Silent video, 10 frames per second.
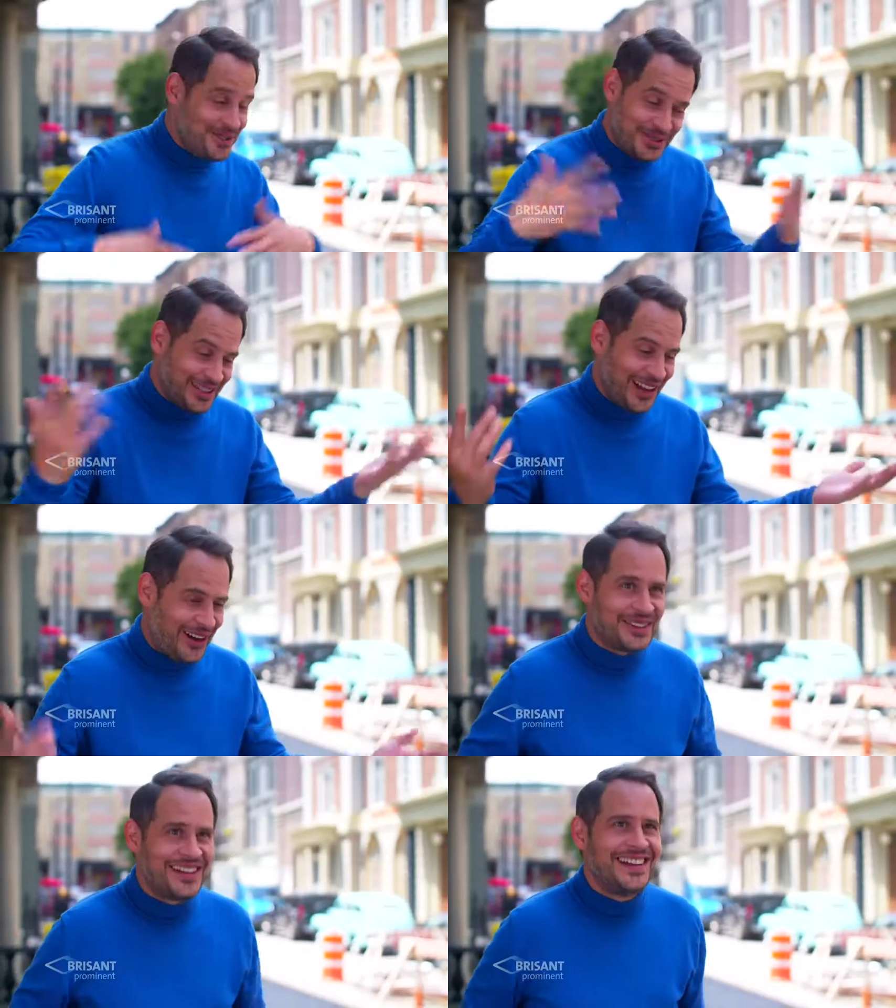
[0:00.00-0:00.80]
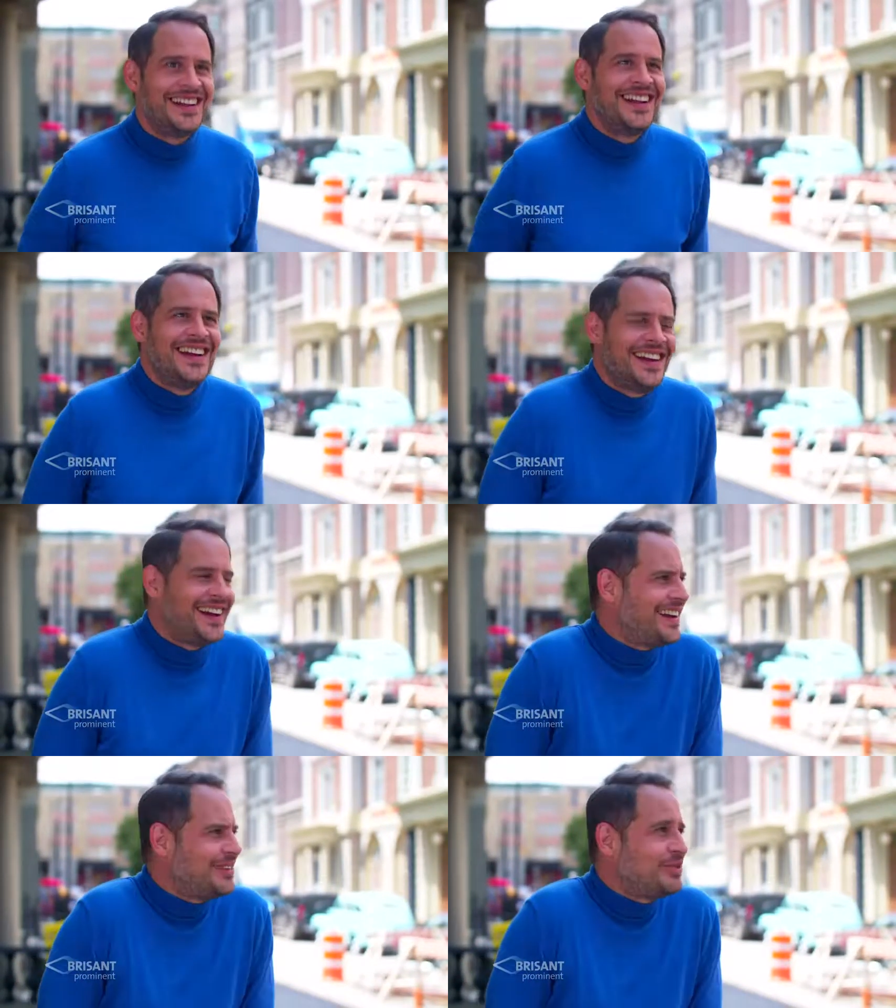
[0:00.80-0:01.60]
gute Laune,
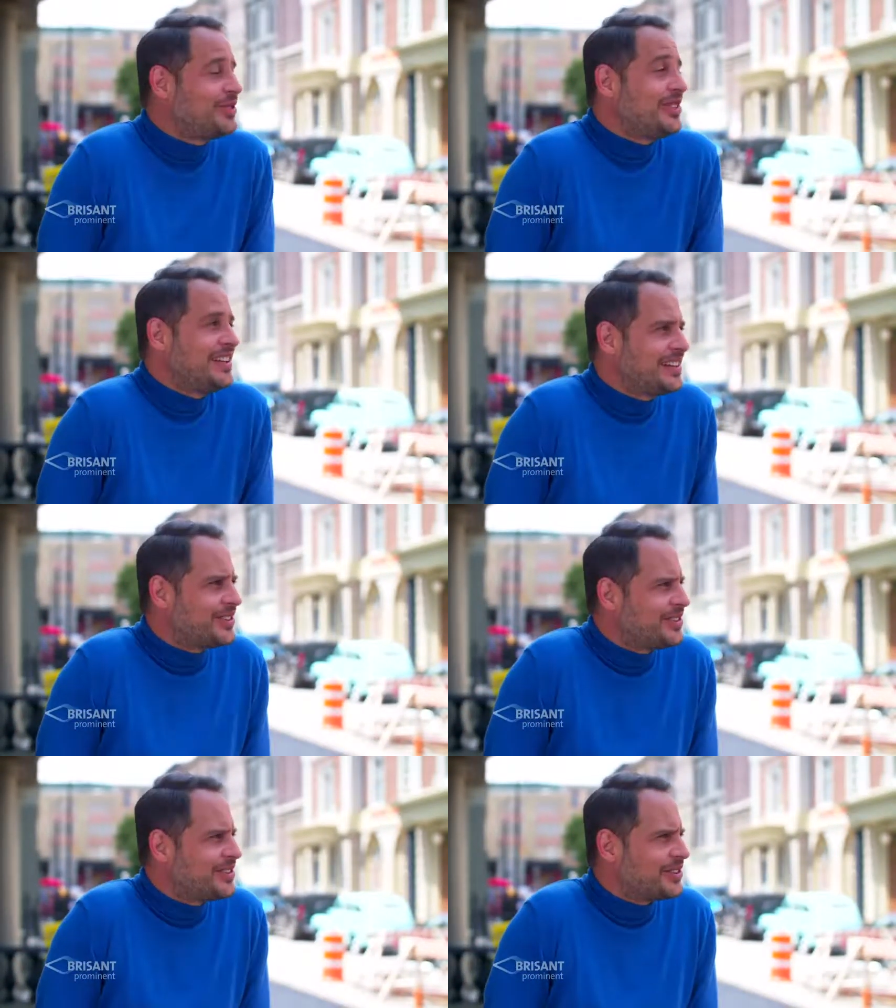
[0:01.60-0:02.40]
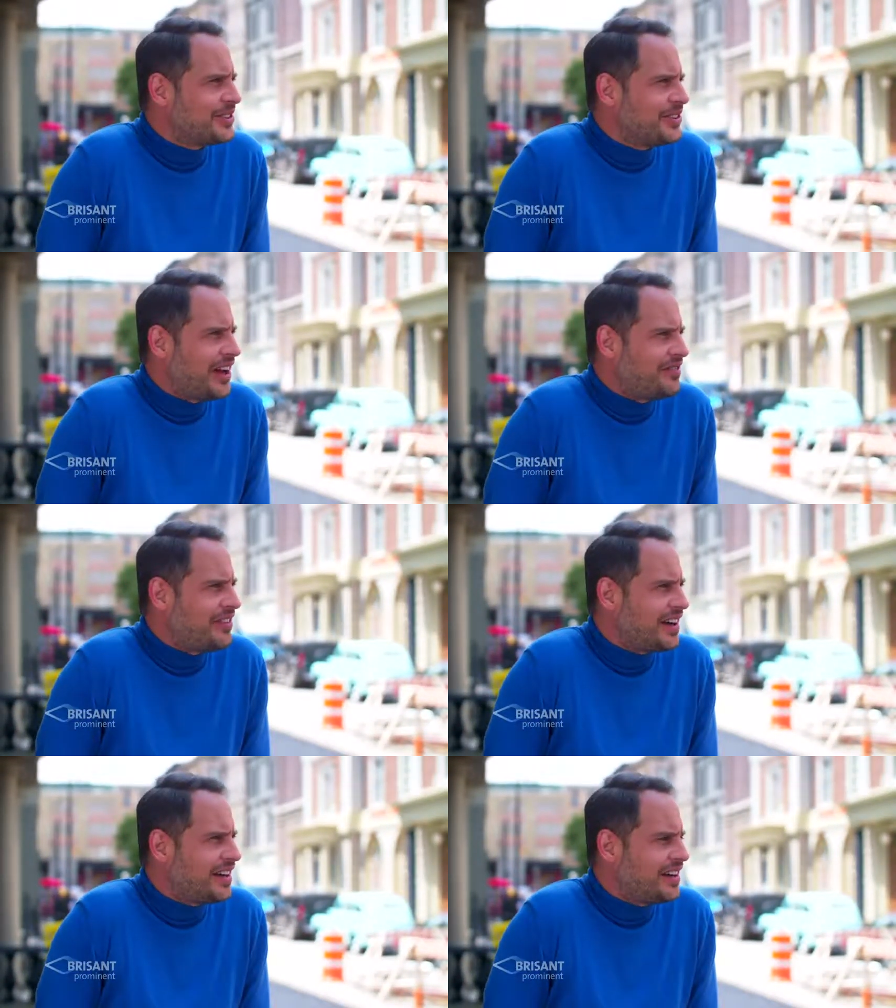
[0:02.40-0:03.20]
äh, Musik und, und, und
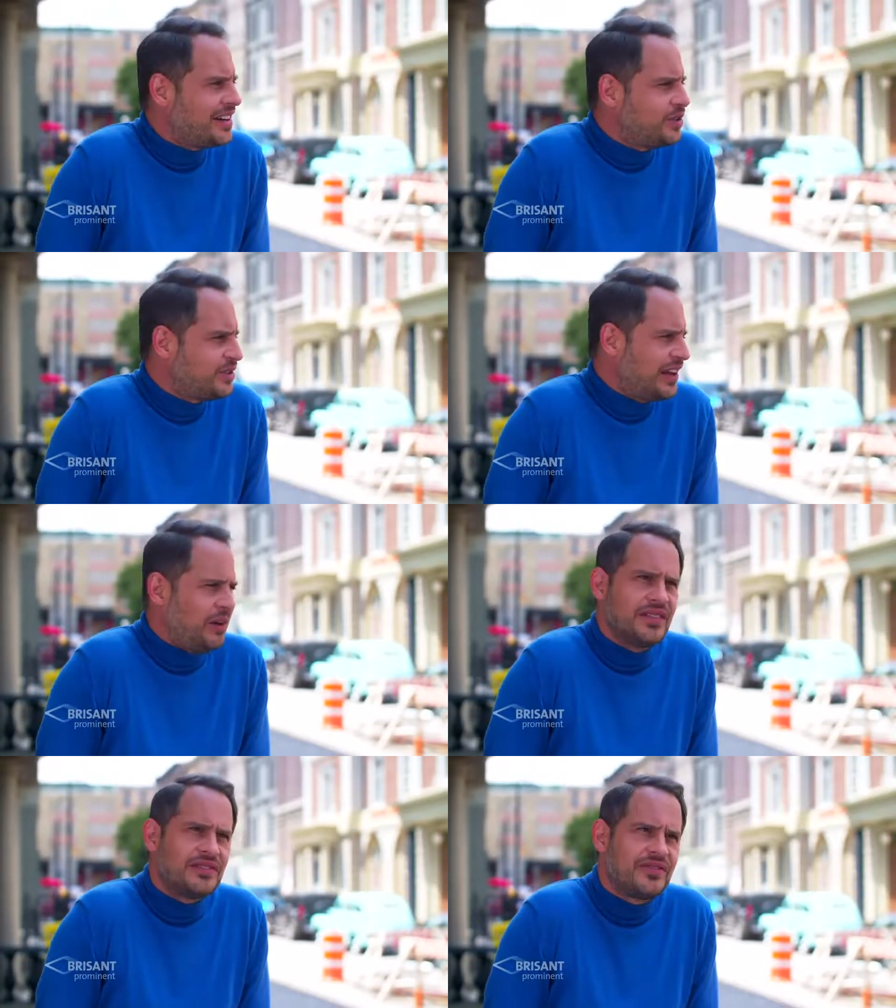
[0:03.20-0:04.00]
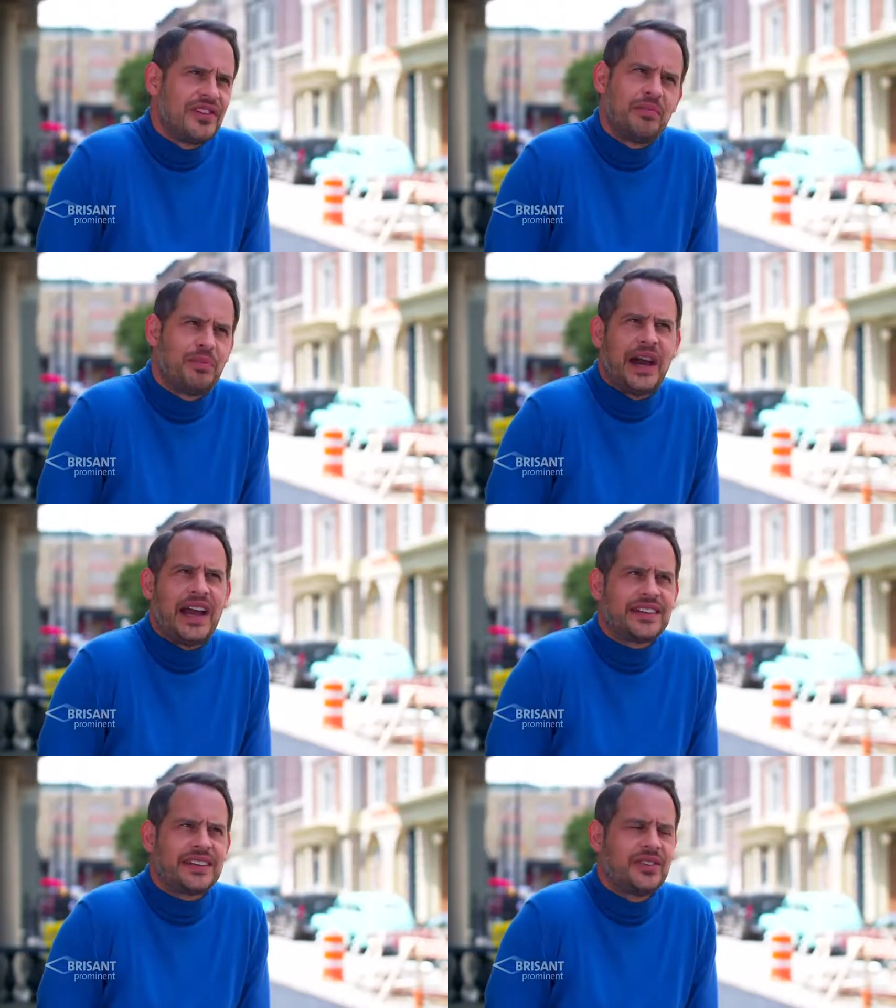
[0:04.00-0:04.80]
einfach äh, gute Laune
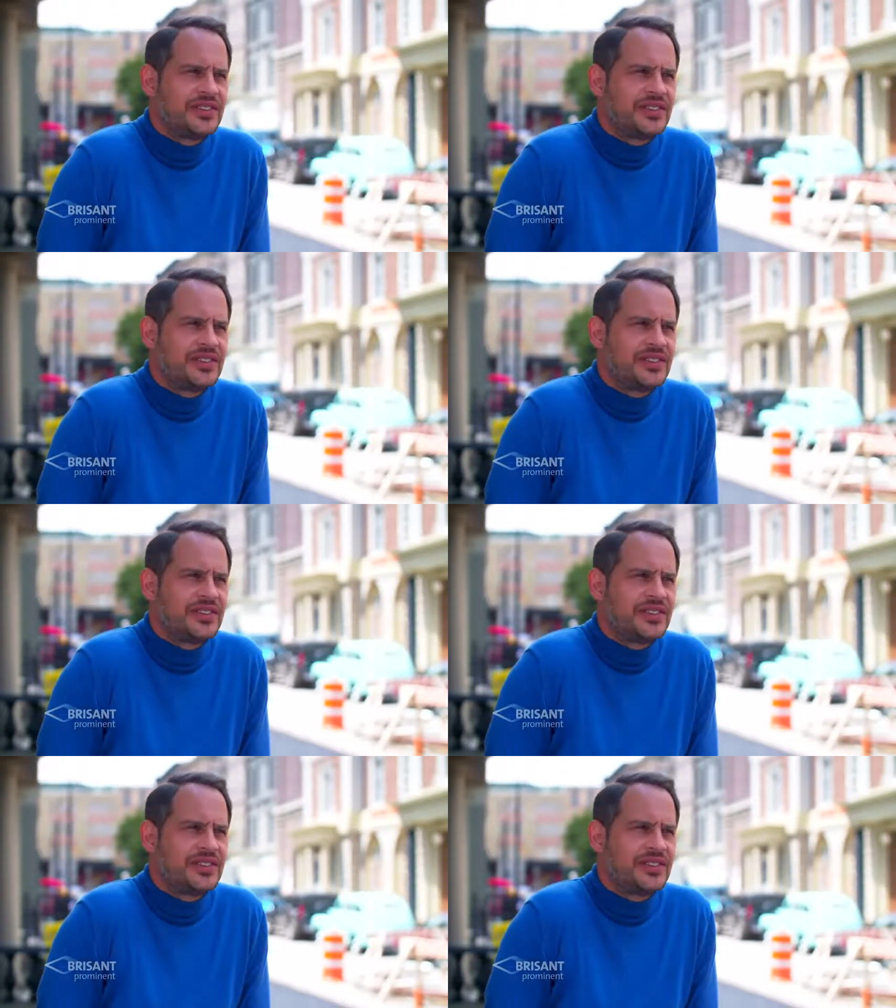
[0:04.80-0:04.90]
verbreiten.